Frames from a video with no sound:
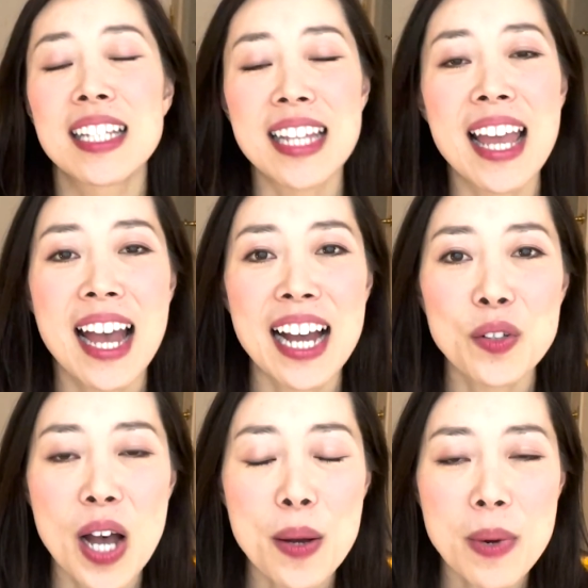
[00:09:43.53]
ね、あ
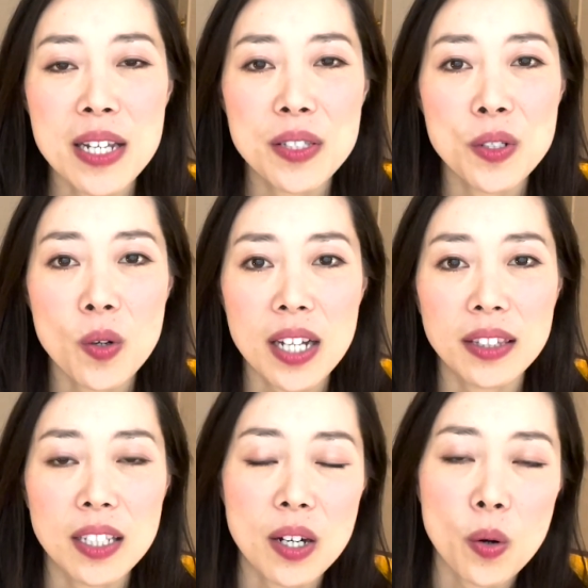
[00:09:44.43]
の販売するのかっ
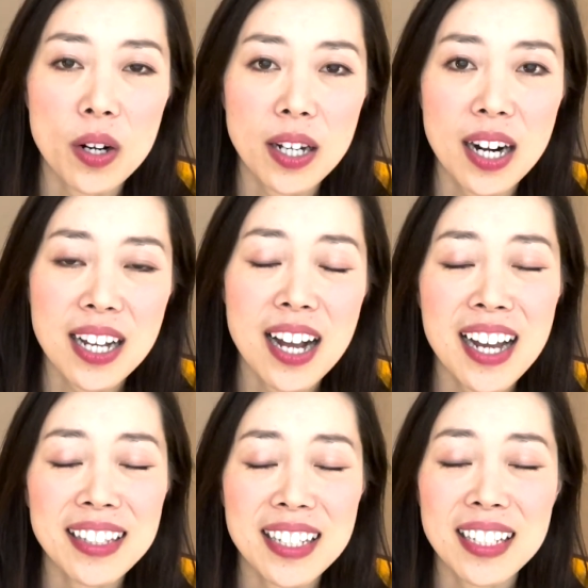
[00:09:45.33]
ていうのはこれから考
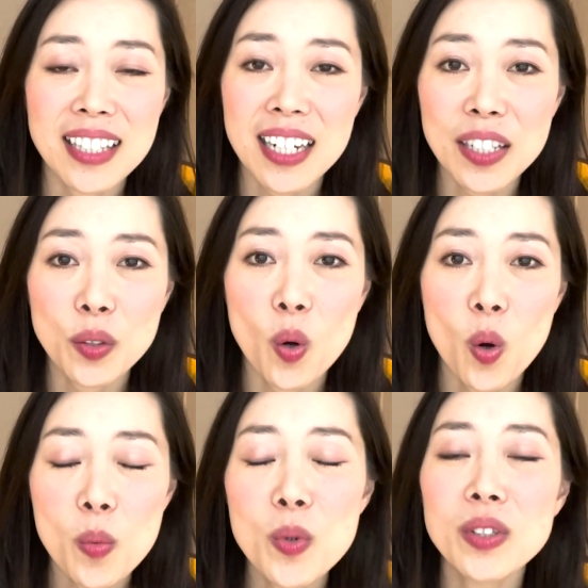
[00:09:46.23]
えていきたいなと
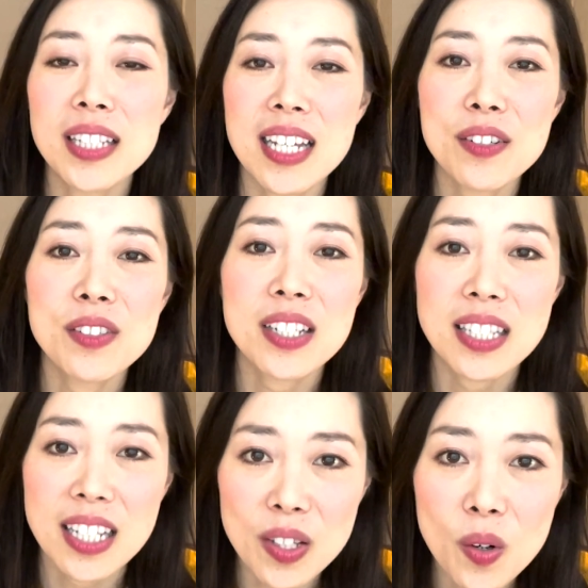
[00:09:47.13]
思っているんで
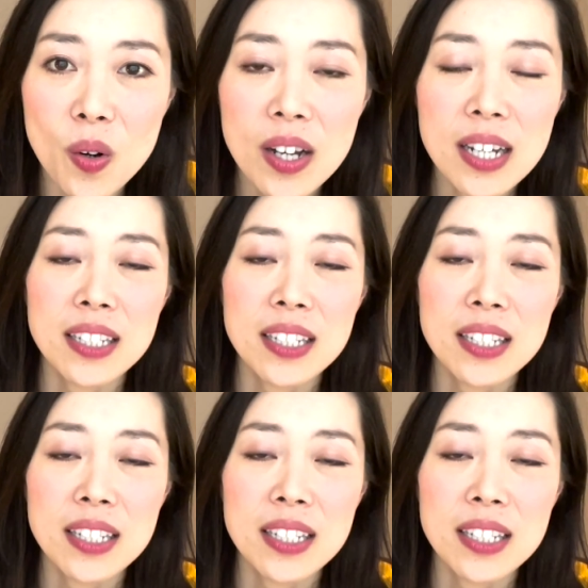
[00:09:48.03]
すけど、